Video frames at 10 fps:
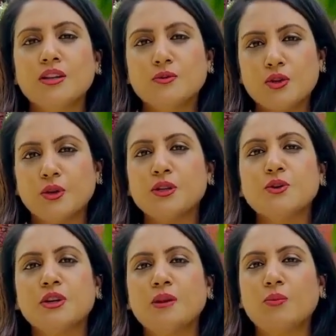छोटे
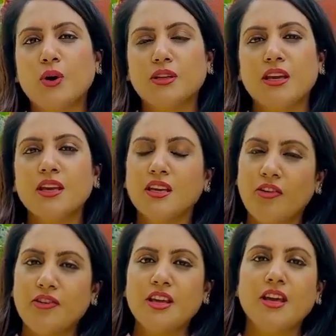छोटे पौधे
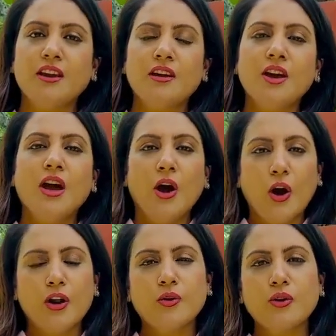गिफ्ट किए
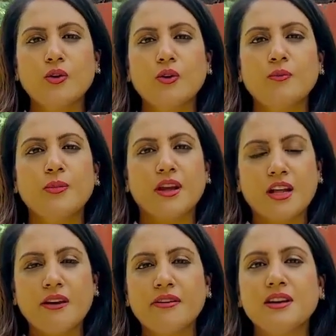और उनको
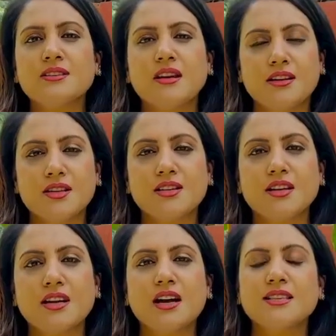पर्यावरण संरक्षण
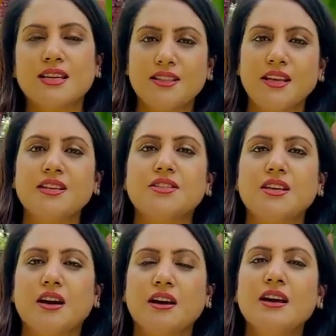का संदेश
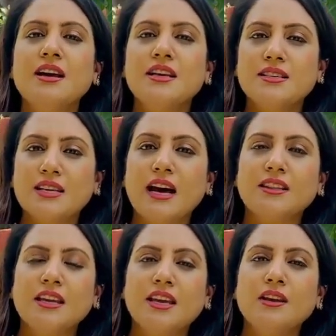दिया
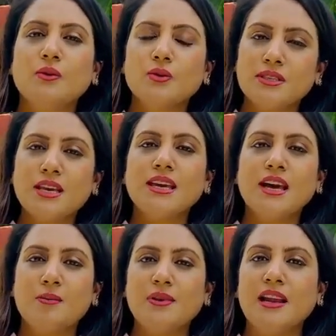साथ ही उनसे ही
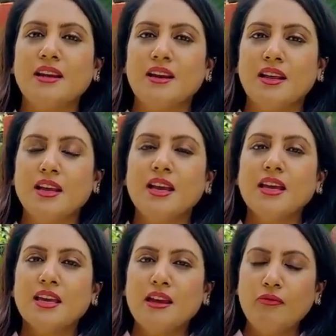अपील करी
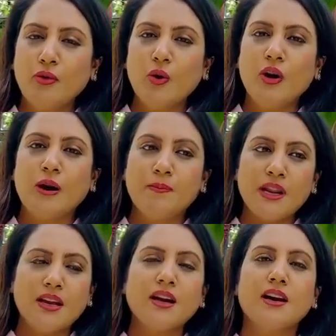कि वो अपने
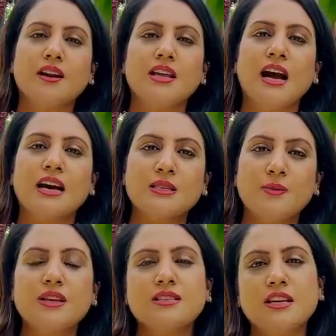घर या
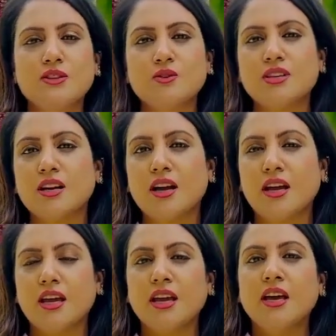आसपास की जो जगह
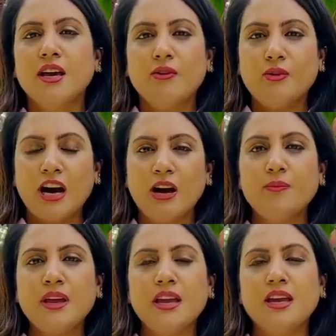है वहाँ
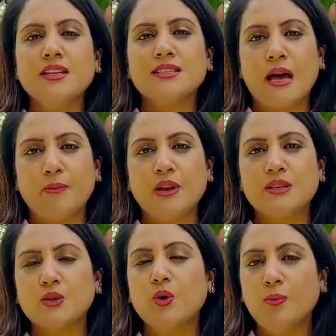पे इन सैपलिंग्स
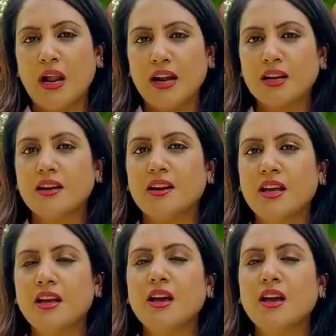को प्लांट करें